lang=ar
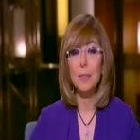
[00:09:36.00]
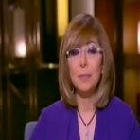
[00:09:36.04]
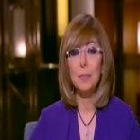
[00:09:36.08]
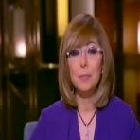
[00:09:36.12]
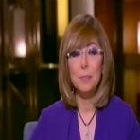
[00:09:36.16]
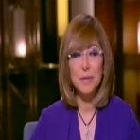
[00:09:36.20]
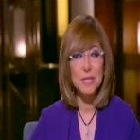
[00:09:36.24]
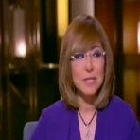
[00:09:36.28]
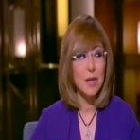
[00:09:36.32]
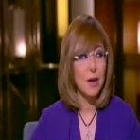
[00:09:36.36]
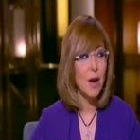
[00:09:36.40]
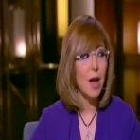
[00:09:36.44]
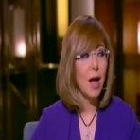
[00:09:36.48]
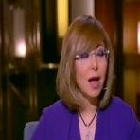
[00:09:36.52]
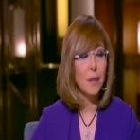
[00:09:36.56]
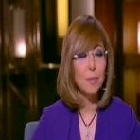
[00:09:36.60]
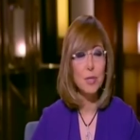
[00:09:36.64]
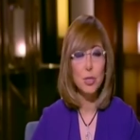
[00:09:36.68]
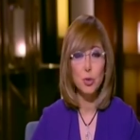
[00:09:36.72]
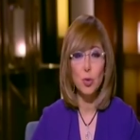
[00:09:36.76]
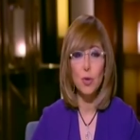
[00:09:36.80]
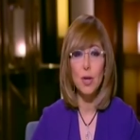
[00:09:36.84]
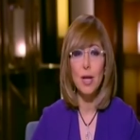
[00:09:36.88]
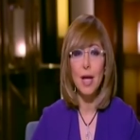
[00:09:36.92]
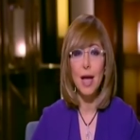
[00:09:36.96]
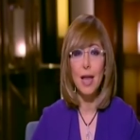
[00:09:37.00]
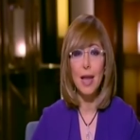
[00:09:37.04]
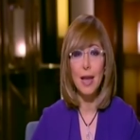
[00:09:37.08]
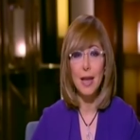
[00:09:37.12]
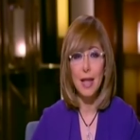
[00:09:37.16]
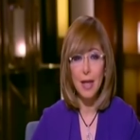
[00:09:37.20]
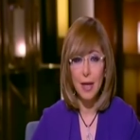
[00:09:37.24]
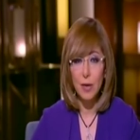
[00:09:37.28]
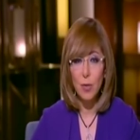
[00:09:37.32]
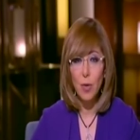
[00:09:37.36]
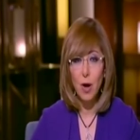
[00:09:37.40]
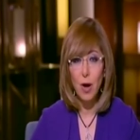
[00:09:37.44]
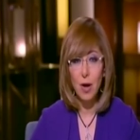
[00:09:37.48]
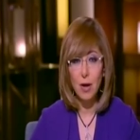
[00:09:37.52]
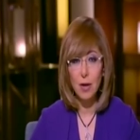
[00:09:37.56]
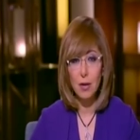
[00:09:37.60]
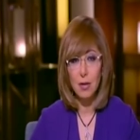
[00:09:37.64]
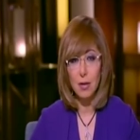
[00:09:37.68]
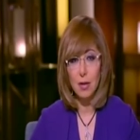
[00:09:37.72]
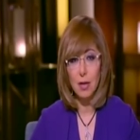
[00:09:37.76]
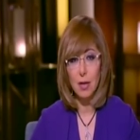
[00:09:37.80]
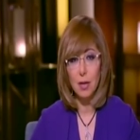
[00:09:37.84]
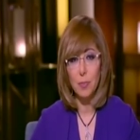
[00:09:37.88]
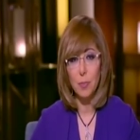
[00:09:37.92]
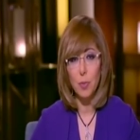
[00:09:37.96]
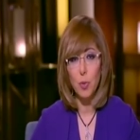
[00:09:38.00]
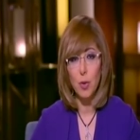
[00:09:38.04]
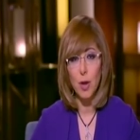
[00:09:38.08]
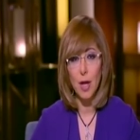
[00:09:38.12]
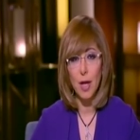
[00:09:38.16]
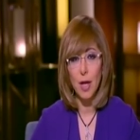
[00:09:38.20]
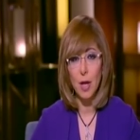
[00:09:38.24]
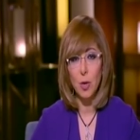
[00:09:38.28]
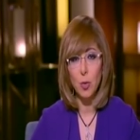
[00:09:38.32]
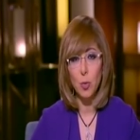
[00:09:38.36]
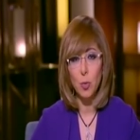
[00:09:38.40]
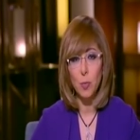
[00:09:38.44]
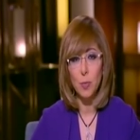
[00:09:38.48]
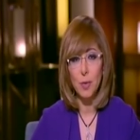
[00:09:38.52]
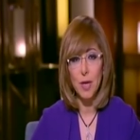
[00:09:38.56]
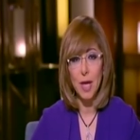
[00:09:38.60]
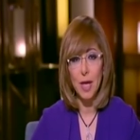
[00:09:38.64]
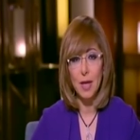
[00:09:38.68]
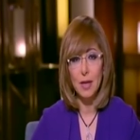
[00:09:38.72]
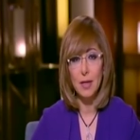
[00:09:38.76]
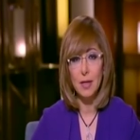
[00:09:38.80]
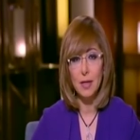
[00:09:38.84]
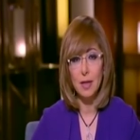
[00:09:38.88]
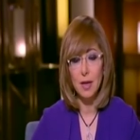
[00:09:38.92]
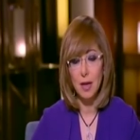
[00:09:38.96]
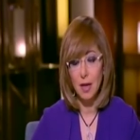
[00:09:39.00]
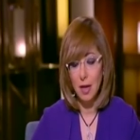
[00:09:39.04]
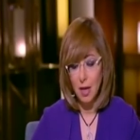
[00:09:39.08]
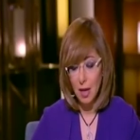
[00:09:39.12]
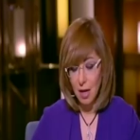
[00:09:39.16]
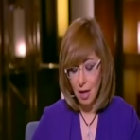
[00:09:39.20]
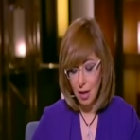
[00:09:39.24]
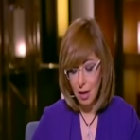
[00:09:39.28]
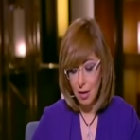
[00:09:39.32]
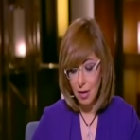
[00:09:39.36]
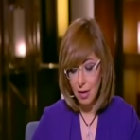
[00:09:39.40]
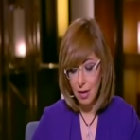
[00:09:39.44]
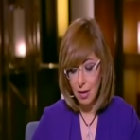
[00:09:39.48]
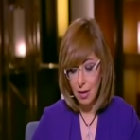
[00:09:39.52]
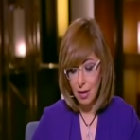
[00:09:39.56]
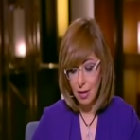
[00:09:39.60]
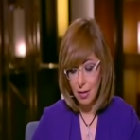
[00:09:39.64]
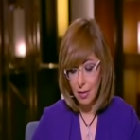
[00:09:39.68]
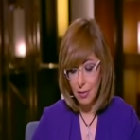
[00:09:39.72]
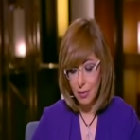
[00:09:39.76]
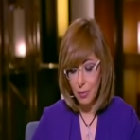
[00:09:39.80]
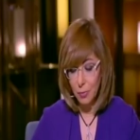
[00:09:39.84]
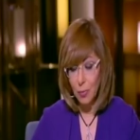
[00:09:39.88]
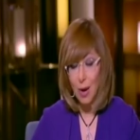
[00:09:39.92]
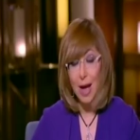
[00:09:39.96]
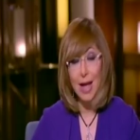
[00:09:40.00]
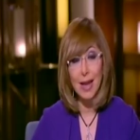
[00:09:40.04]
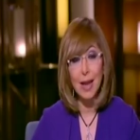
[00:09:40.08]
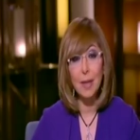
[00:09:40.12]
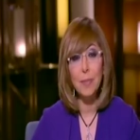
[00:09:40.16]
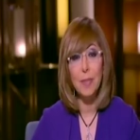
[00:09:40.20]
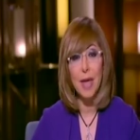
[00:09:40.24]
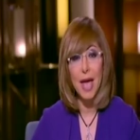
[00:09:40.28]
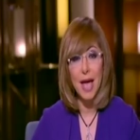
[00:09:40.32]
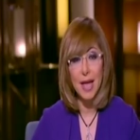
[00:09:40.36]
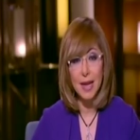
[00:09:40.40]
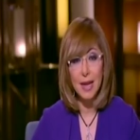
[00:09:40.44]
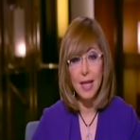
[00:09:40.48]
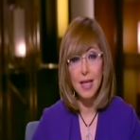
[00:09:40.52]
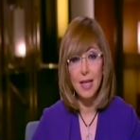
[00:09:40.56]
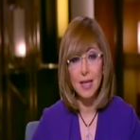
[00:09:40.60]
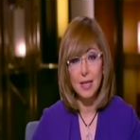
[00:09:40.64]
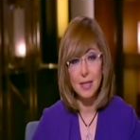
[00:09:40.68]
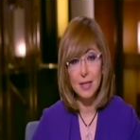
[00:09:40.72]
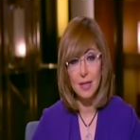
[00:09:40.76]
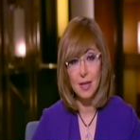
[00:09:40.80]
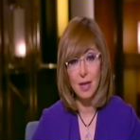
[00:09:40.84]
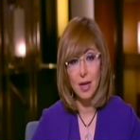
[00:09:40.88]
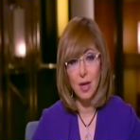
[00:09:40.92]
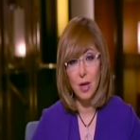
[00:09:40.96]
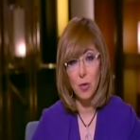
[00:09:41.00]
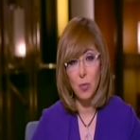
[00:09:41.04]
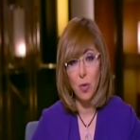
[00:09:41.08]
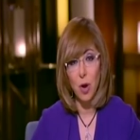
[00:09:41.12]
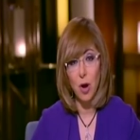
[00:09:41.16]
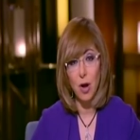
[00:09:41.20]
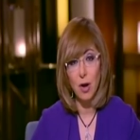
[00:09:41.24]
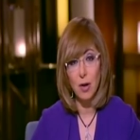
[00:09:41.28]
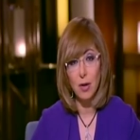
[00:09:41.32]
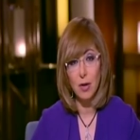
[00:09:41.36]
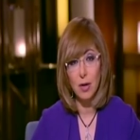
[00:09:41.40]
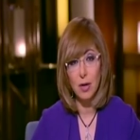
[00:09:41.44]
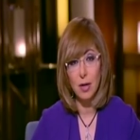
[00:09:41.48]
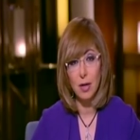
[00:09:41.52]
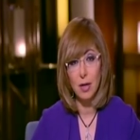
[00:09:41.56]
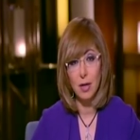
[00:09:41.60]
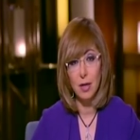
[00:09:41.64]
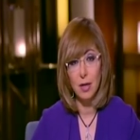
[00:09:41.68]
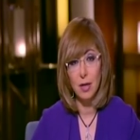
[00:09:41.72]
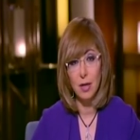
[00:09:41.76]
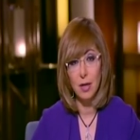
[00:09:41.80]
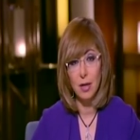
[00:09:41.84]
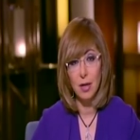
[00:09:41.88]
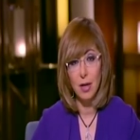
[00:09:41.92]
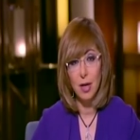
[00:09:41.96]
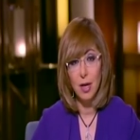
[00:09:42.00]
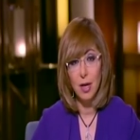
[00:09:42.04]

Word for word: بصراحة بشكرك على الحوار بولا يعقوبيان آه، آه، وعلى مهنية الحوار آه،